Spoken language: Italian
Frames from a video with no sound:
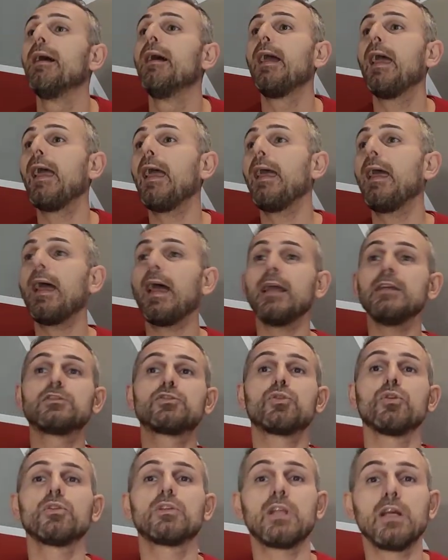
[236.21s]
eh, hai
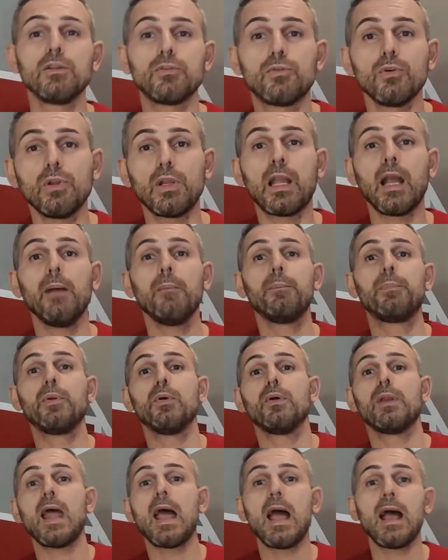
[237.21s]
soltanto il
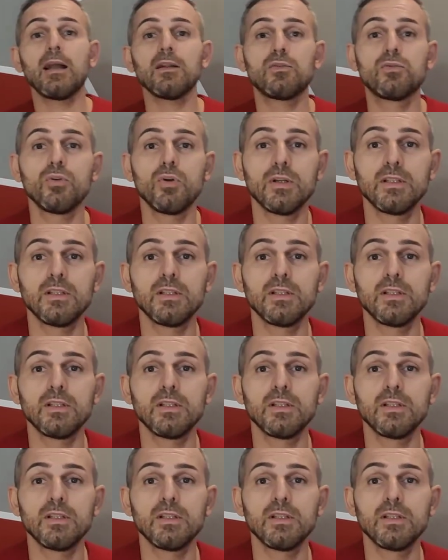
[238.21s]
campionato,